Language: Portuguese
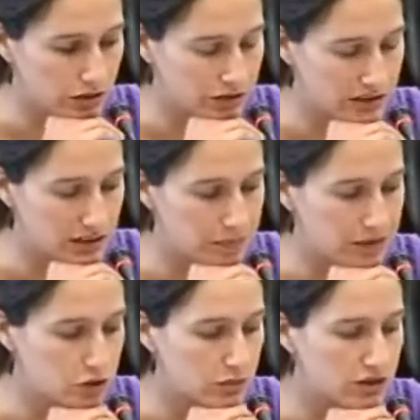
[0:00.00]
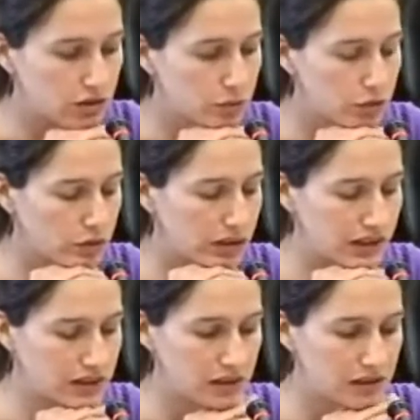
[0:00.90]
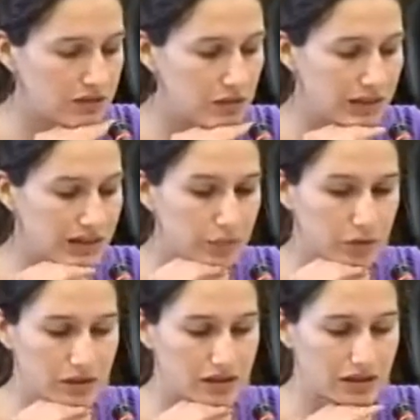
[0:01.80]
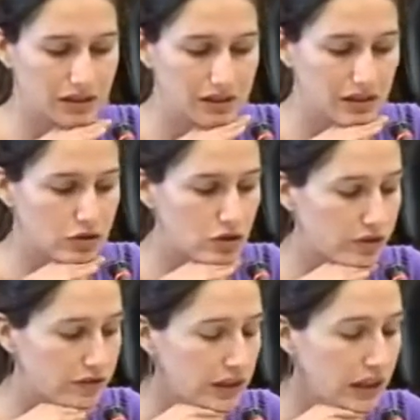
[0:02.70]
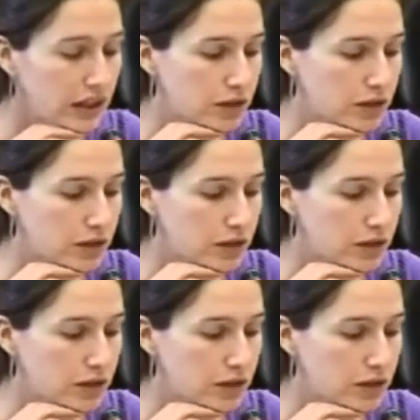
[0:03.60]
fazer-lhe apenas uma questão muito concreta relativamente à Porta 65 Jovem.